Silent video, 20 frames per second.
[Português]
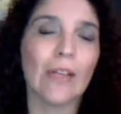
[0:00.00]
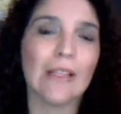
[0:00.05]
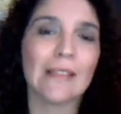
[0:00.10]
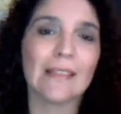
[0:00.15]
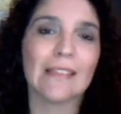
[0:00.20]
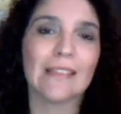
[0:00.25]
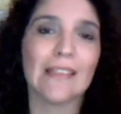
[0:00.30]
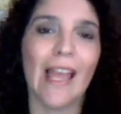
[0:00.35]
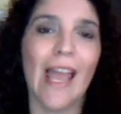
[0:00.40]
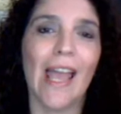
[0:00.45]

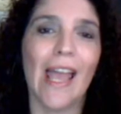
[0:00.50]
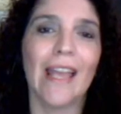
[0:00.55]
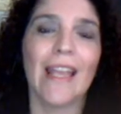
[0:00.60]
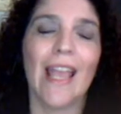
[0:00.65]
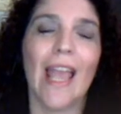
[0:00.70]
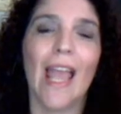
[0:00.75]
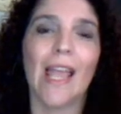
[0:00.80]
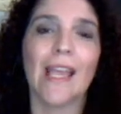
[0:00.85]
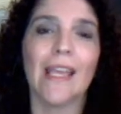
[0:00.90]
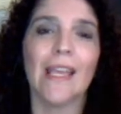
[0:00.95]
nessa série
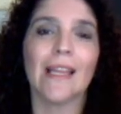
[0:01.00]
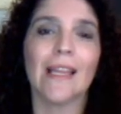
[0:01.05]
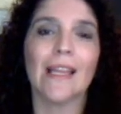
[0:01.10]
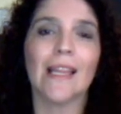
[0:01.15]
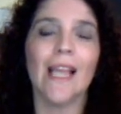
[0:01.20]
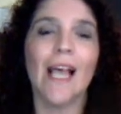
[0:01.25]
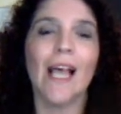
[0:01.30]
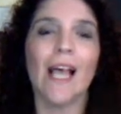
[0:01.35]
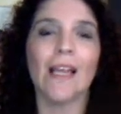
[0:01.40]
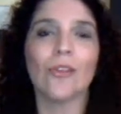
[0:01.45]
é que
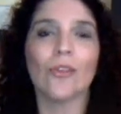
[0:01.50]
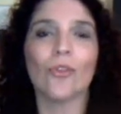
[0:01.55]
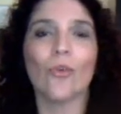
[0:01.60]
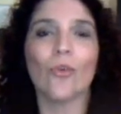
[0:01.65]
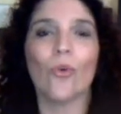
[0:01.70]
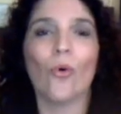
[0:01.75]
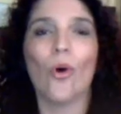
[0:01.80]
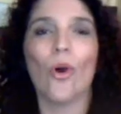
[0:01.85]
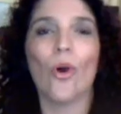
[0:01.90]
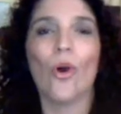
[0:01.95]

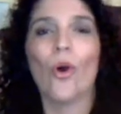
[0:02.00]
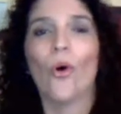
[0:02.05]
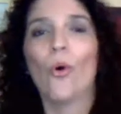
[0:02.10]
tanto